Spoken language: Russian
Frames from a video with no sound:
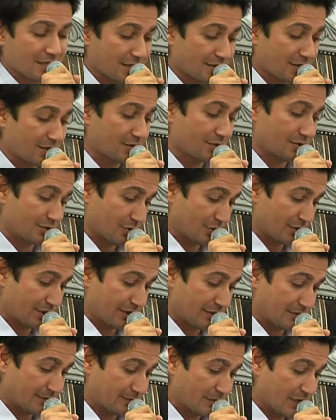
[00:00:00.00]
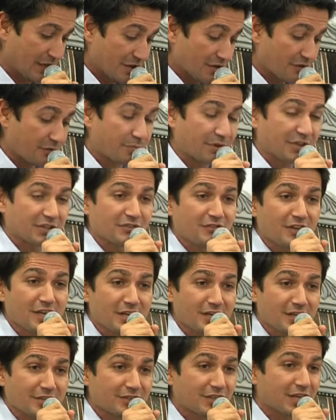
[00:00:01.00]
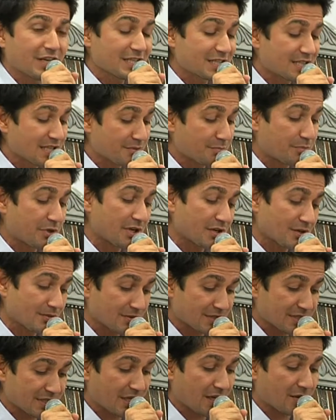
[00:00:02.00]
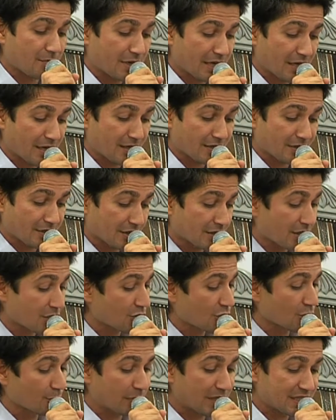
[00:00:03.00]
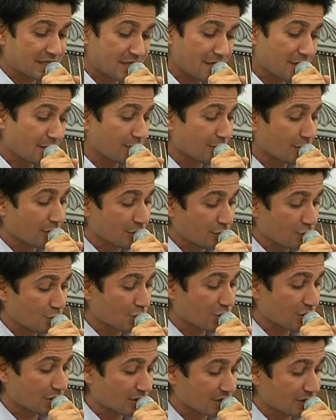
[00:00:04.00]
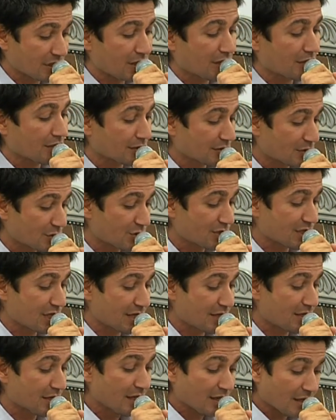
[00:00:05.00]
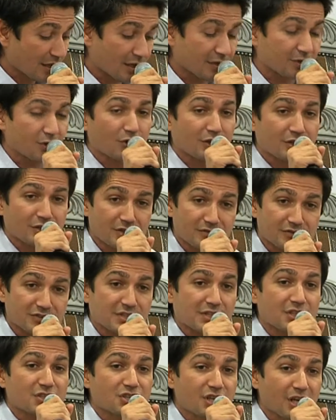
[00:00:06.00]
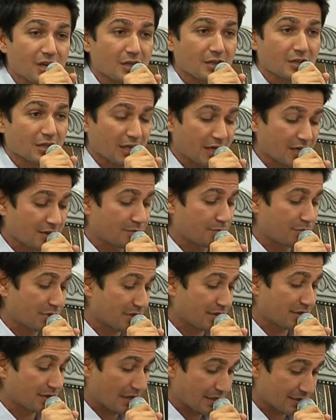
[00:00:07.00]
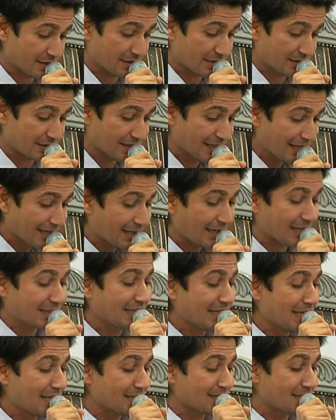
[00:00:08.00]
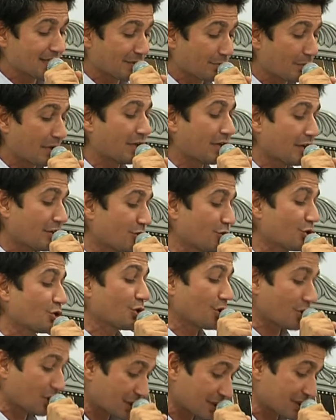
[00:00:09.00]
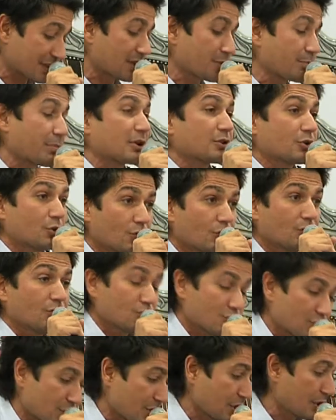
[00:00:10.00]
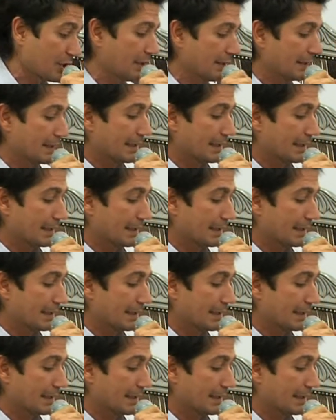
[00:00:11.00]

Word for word: эта история преддверии 31 декабря я нашел потерянные души старых друзей, которых не встречал лет 15. Одна из них моя нью-йоркская подруга уже,